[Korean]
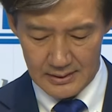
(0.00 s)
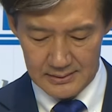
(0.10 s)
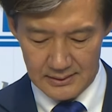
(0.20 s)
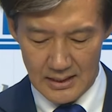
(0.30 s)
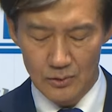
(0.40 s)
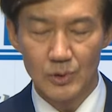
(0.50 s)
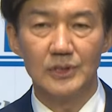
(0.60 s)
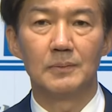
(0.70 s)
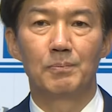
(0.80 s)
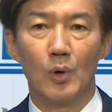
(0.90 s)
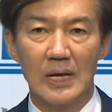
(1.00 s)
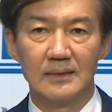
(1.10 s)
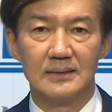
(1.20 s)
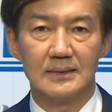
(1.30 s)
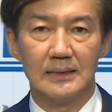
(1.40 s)
그러나 우리는
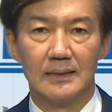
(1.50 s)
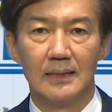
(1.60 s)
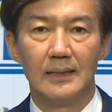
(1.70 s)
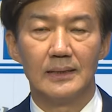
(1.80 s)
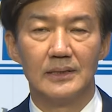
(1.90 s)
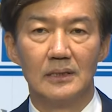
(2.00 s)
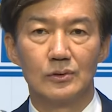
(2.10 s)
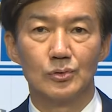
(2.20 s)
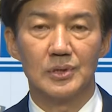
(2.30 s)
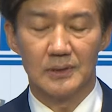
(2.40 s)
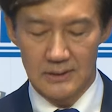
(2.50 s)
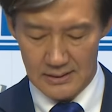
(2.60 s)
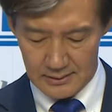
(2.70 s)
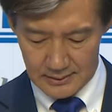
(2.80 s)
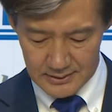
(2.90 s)
보란 듯이 열두 석을
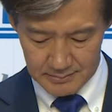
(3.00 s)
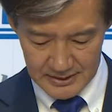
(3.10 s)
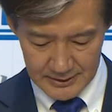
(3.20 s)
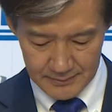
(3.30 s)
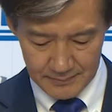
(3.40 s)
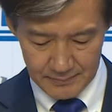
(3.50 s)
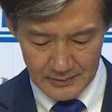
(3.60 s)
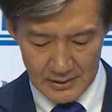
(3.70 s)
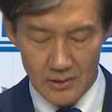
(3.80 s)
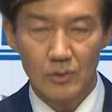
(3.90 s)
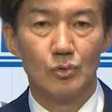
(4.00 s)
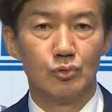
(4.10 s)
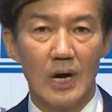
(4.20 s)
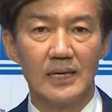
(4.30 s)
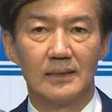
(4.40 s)
얻었습니다.
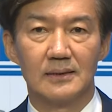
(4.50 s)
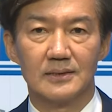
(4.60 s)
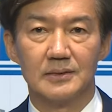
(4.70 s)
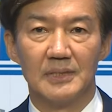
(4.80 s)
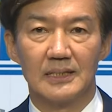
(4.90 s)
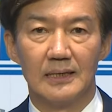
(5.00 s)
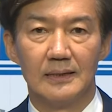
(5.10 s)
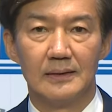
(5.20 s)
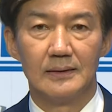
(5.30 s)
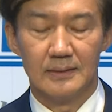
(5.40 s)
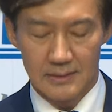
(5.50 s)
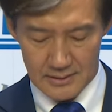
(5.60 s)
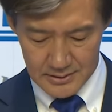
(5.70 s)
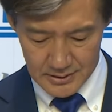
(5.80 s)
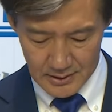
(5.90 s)
누가 이끌었습니까?
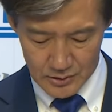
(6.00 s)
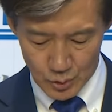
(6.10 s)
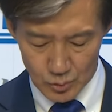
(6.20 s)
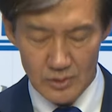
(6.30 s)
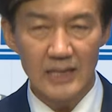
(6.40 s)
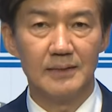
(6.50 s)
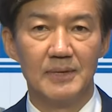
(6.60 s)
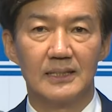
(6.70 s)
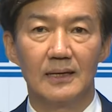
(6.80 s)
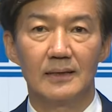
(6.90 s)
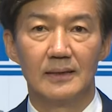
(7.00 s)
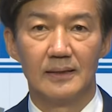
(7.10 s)
저 조국 아닙니까?